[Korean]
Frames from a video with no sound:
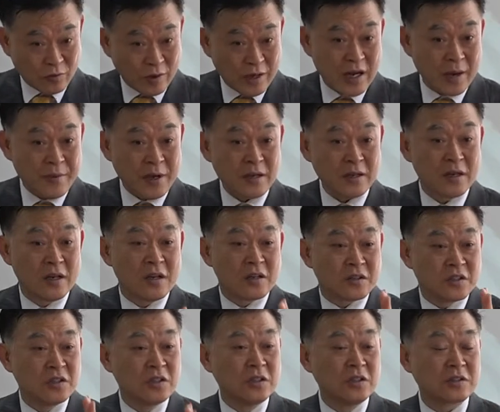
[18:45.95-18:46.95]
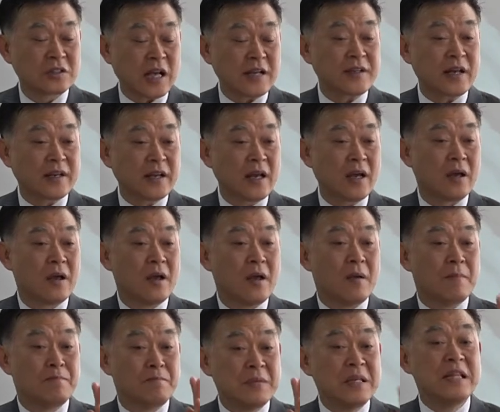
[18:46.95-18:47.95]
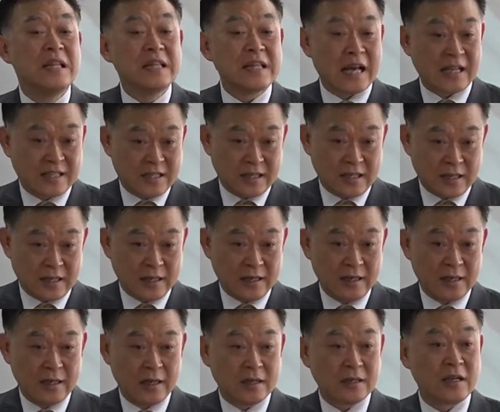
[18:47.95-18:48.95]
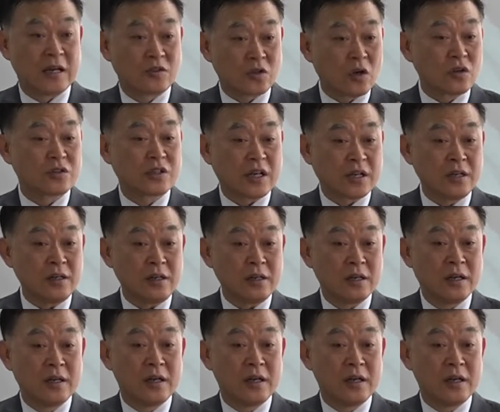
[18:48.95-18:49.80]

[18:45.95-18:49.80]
왜냐하면 그 사단의 민낯을 그의 정체를